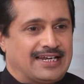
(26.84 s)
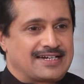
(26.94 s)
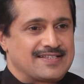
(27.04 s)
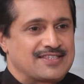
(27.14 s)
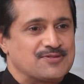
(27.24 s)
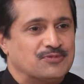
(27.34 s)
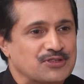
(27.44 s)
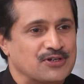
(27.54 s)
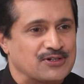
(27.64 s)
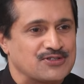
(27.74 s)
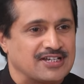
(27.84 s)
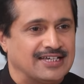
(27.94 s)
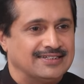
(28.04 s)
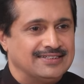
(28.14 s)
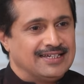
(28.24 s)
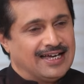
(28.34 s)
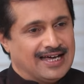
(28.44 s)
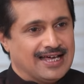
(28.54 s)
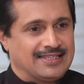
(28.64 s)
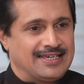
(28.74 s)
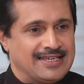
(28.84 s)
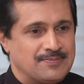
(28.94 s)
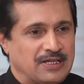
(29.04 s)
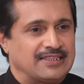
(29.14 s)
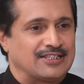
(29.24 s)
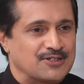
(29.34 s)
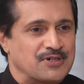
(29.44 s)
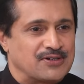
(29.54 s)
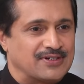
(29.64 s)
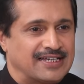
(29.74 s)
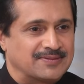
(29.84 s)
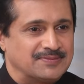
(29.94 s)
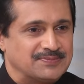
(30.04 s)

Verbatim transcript: ఎలక్షన్స్కి ముందు ఈ రోజున అదే పందాతో మీరు ఉన్నారు